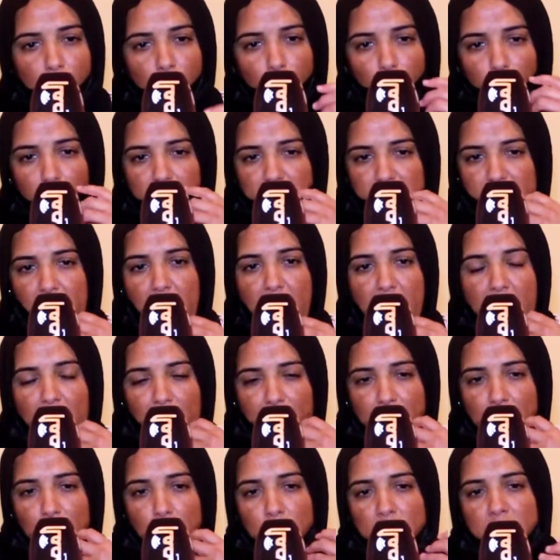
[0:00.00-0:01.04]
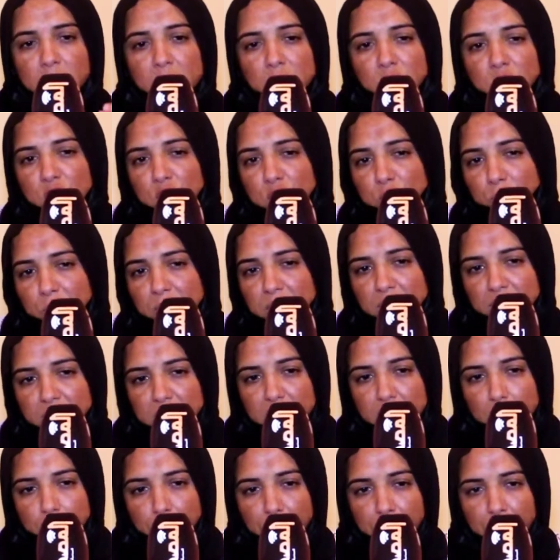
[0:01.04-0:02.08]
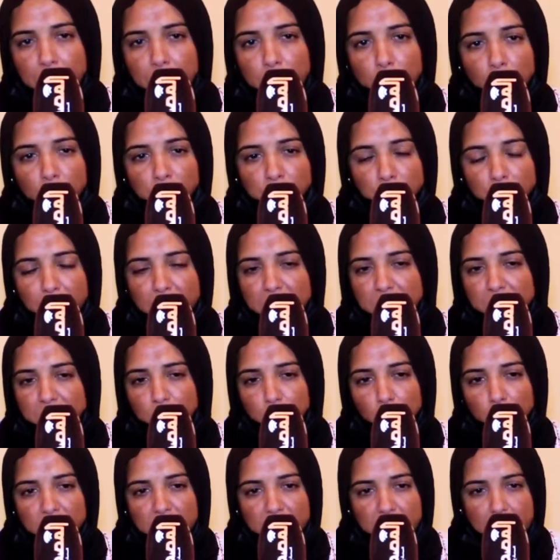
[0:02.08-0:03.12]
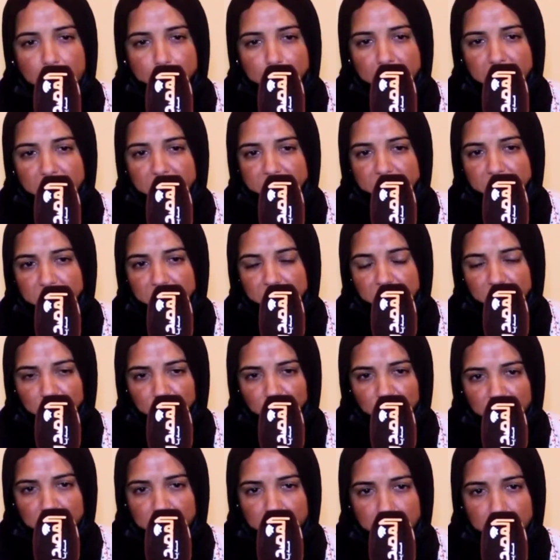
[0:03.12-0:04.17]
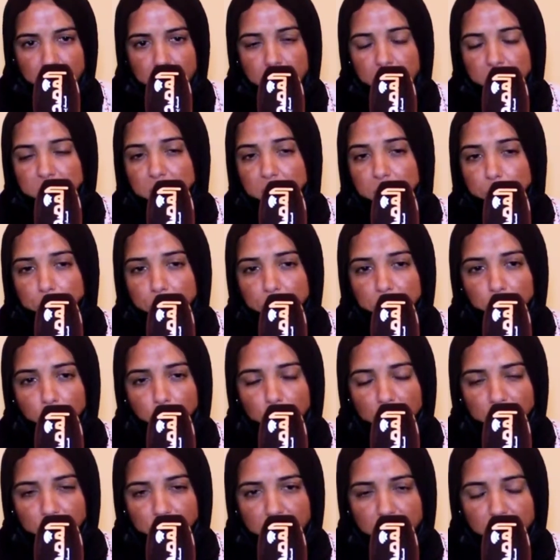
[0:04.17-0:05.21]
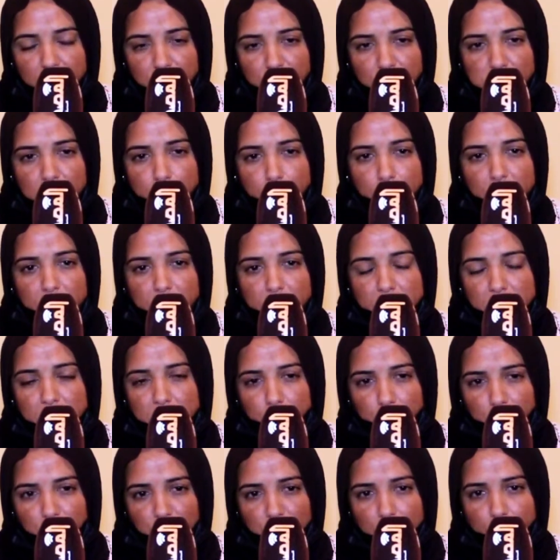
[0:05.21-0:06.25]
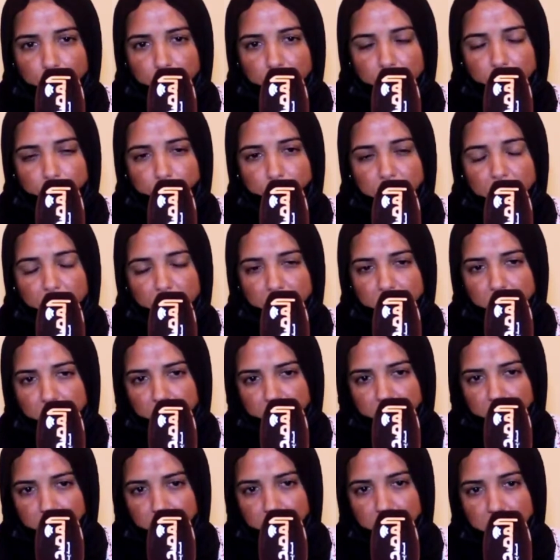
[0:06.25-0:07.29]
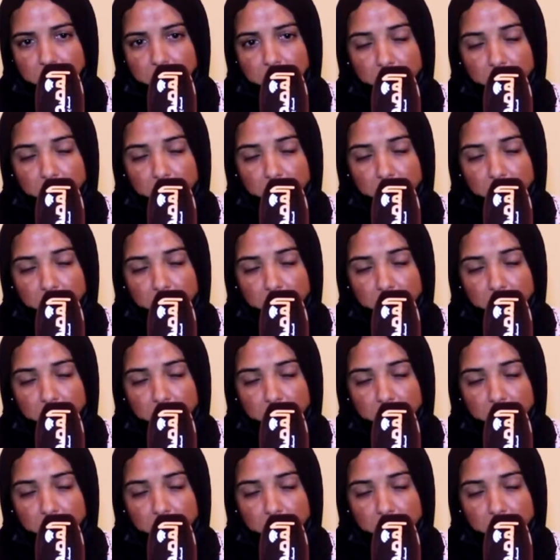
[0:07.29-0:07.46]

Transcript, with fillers: ولا الصحافه ولا كاين شي جمعيات على برا يوقفوا معايا يديروا لي العمليات على رجلي حتى انا بغيت نوقف على رجلي بغيت نتمشى بغيت نبدا حياتي